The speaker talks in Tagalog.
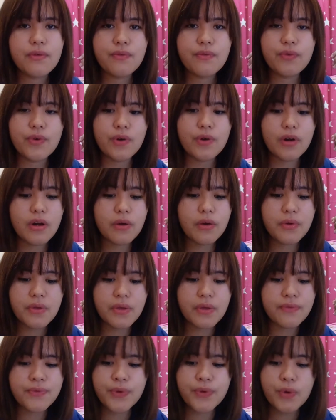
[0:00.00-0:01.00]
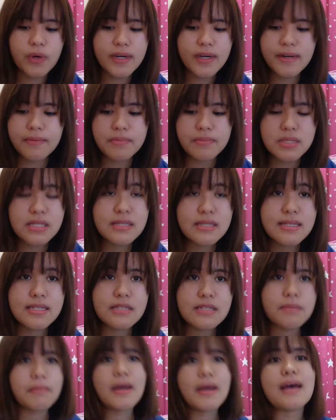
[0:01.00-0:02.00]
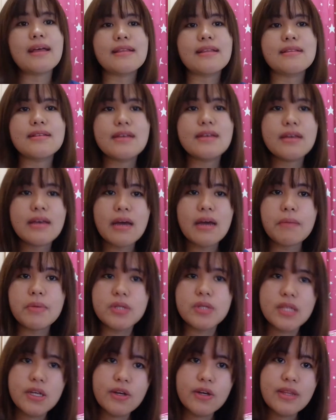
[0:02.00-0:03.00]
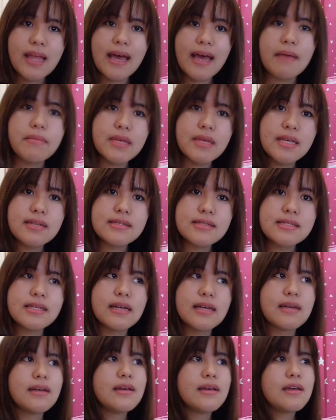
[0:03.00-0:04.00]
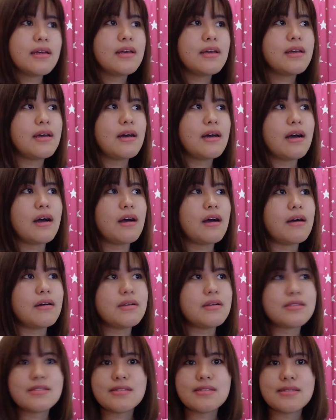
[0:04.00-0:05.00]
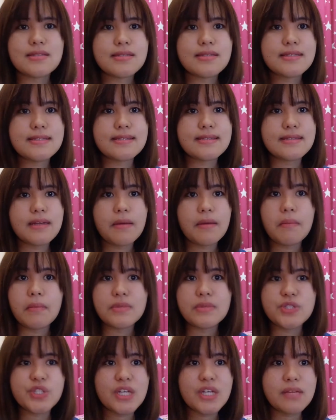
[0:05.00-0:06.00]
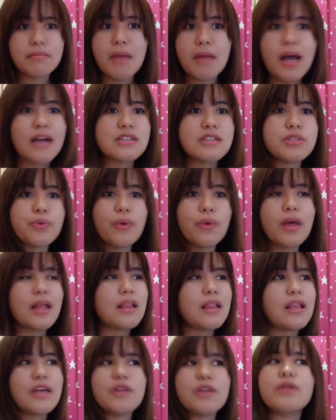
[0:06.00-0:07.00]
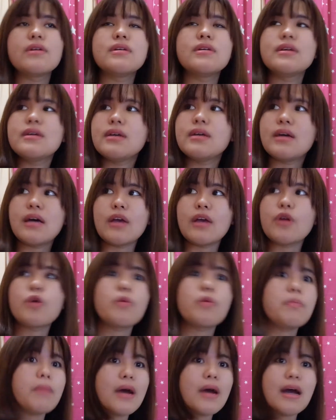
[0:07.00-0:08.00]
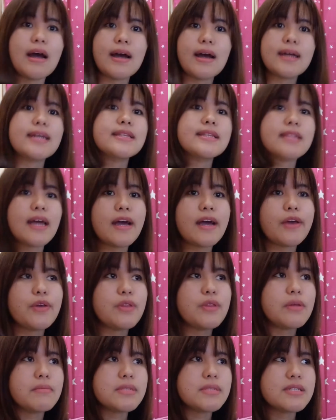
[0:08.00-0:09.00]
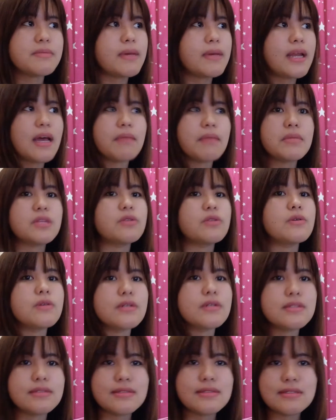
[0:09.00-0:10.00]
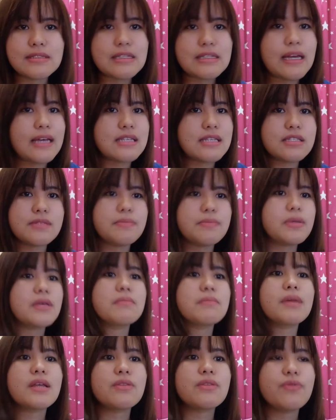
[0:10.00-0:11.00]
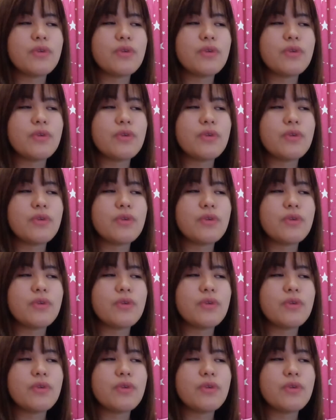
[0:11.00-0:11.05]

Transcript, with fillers: for if you are a businessman about economics, uh, um, John Maxwell, I, I hope makakita kayo ng mas marami doon. Guys, Big Bad